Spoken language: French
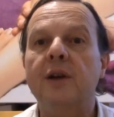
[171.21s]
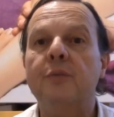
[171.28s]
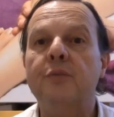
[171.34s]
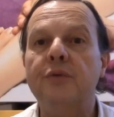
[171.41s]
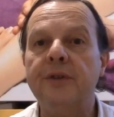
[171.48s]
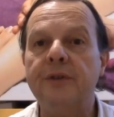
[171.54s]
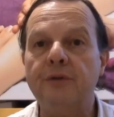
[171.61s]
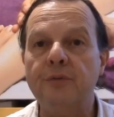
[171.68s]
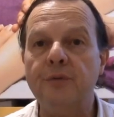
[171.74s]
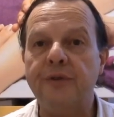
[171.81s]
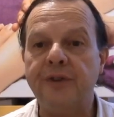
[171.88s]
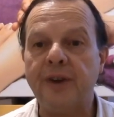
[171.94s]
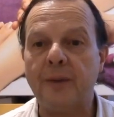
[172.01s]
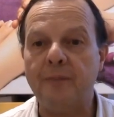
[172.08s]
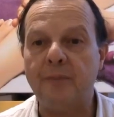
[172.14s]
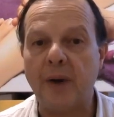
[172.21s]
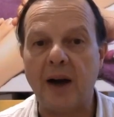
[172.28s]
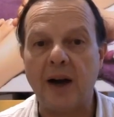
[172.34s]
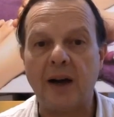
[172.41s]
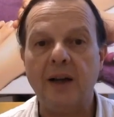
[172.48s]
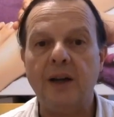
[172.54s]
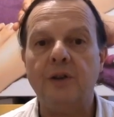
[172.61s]
Pouvez-vous me faire
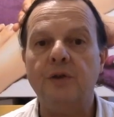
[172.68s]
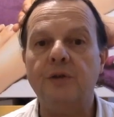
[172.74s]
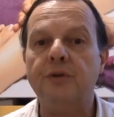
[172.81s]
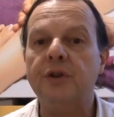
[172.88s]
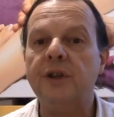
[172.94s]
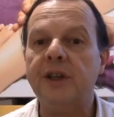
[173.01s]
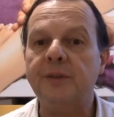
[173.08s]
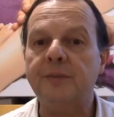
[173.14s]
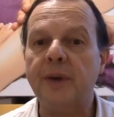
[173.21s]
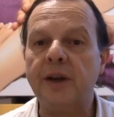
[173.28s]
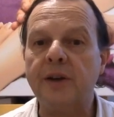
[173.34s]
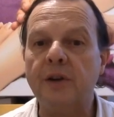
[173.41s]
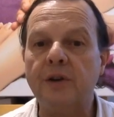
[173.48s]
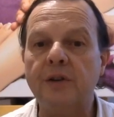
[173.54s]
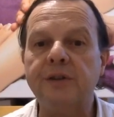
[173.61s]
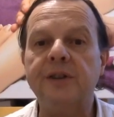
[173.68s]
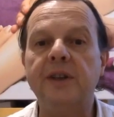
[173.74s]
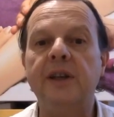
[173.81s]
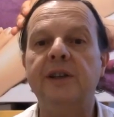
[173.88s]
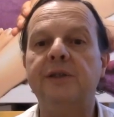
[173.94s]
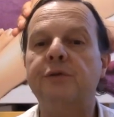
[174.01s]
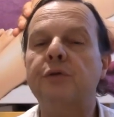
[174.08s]
part de votre expérience
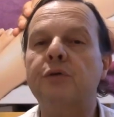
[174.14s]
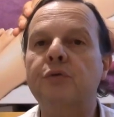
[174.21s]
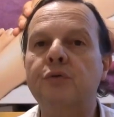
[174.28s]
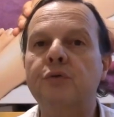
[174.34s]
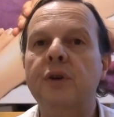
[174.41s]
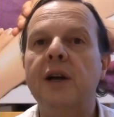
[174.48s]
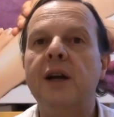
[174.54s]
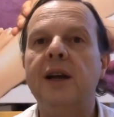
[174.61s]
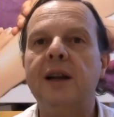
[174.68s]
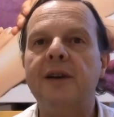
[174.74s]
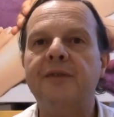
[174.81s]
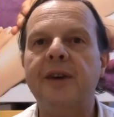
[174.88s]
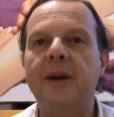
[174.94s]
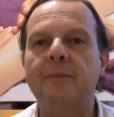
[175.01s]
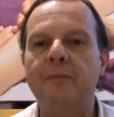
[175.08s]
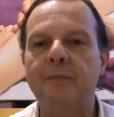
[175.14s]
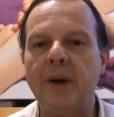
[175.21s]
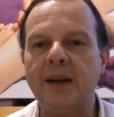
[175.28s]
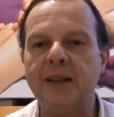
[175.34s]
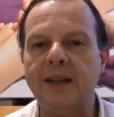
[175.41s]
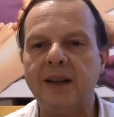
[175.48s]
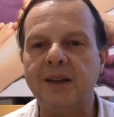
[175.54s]
et surtout la faire
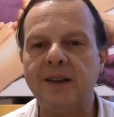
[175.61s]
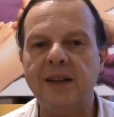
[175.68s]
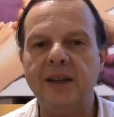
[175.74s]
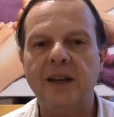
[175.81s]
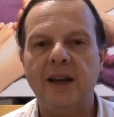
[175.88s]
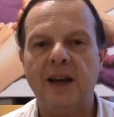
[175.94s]
partager